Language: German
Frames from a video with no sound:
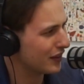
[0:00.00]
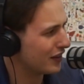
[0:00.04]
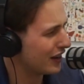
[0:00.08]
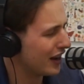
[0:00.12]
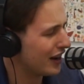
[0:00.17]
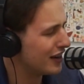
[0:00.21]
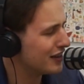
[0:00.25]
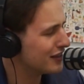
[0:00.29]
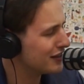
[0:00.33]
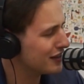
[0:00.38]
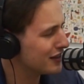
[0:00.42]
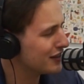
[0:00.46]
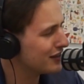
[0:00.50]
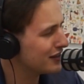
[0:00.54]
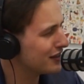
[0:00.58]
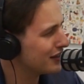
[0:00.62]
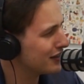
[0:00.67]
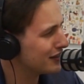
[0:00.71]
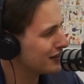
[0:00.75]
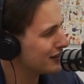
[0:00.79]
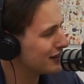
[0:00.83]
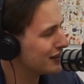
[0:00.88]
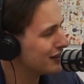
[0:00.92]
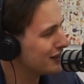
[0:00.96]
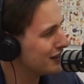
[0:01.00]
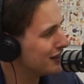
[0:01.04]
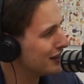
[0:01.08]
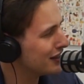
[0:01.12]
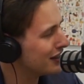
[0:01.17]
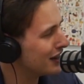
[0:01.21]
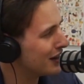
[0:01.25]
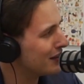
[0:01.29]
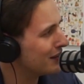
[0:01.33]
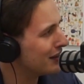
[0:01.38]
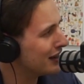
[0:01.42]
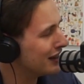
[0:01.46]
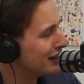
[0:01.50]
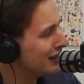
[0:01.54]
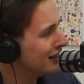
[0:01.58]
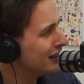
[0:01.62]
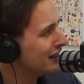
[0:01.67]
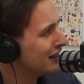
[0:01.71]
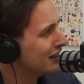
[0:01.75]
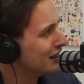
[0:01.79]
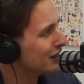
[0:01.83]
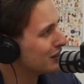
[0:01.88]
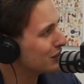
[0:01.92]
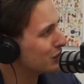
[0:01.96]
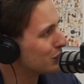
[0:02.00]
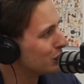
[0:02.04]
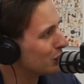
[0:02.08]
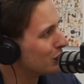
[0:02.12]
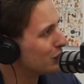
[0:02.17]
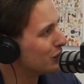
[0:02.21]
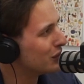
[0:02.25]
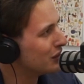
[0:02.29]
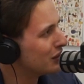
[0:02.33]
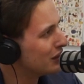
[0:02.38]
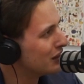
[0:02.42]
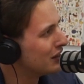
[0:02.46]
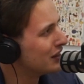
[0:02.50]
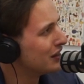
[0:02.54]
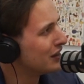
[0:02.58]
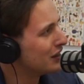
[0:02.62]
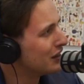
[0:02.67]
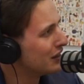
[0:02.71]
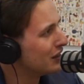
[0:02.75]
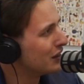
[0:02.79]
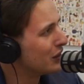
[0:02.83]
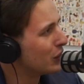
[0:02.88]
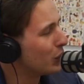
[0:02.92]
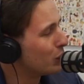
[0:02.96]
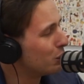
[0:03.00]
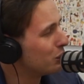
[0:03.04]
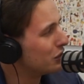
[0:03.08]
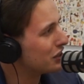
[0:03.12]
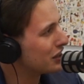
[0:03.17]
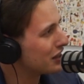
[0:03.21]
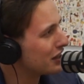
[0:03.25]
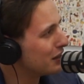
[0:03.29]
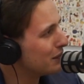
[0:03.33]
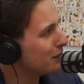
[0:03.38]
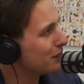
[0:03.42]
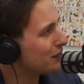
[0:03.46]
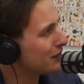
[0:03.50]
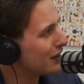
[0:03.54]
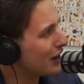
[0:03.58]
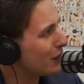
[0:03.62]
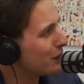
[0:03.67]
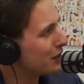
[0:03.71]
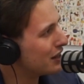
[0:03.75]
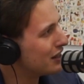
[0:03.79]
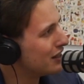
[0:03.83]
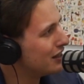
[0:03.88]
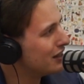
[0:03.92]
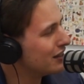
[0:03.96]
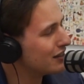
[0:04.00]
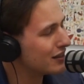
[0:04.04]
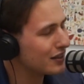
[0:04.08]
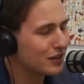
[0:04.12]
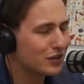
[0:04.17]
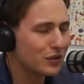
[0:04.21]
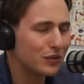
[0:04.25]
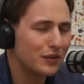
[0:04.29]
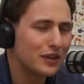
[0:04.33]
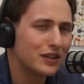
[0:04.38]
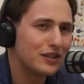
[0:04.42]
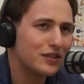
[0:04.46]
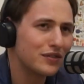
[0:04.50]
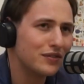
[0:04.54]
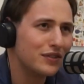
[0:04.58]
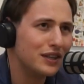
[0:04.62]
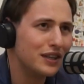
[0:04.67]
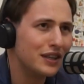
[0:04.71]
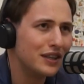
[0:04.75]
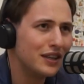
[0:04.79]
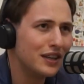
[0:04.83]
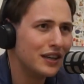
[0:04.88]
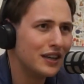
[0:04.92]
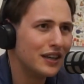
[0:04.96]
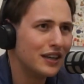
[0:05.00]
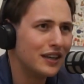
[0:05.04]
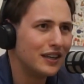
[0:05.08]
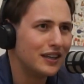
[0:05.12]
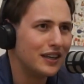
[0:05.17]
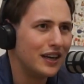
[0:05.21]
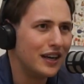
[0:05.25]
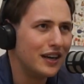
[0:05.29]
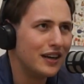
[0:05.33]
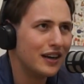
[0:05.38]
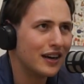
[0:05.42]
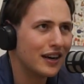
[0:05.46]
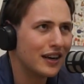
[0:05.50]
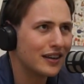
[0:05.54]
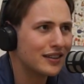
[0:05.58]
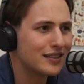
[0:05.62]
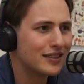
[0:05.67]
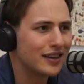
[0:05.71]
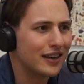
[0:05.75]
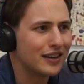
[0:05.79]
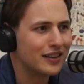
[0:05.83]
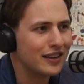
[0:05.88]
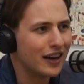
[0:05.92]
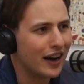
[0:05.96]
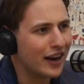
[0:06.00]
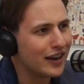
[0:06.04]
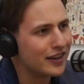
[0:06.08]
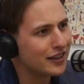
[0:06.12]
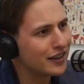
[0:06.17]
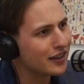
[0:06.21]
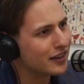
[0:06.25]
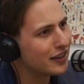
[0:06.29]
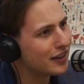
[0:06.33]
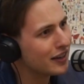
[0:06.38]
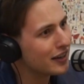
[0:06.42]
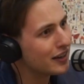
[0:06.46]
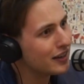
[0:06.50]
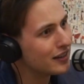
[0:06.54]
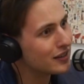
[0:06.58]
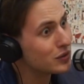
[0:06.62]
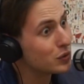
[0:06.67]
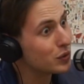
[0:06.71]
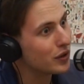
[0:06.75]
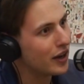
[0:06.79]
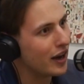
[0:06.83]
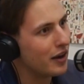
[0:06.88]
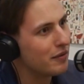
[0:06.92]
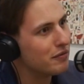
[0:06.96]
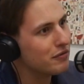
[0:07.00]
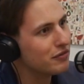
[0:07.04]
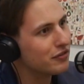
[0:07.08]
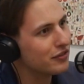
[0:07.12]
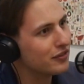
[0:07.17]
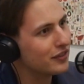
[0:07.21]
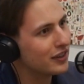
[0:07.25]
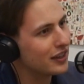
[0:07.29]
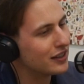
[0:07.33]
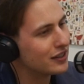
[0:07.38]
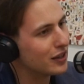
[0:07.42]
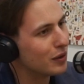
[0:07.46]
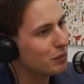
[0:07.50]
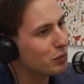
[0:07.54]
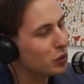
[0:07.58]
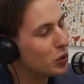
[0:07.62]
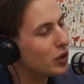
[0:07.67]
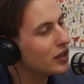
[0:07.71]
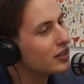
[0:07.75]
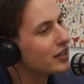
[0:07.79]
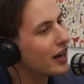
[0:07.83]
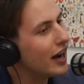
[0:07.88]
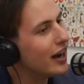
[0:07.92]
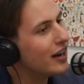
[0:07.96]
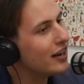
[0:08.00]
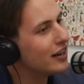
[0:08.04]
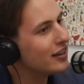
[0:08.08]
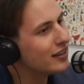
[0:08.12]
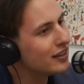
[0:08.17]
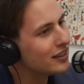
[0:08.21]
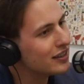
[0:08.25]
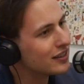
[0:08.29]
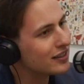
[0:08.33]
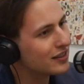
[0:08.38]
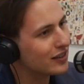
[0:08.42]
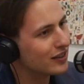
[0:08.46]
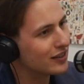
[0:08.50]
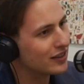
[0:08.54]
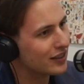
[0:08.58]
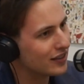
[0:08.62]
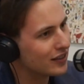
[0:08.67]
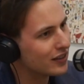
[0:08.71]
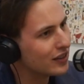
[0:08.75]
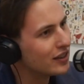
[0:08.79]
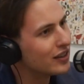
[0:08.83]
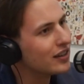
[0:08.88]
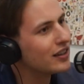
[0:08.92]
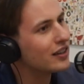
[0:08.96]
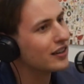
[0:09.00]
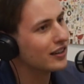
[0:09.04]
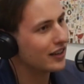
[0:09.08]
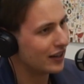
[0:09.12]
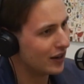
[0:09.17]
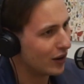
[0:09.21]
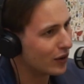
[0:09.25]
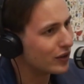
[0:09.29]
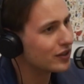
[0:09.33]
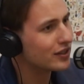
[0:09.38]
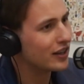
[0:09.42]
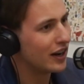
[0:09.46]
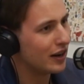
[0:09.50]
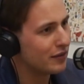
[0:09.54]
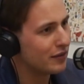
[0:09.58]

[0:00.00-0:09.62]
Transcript: kann ich nicht zitieren, aber so umschrieben, glaube ich, hieß es sowas wie, jeder hat seinen eigenen Krieg zu kämpfen, deshalb mhm, urteile sei, nicht. Sei nett zu den Leuten. Genau, so. sei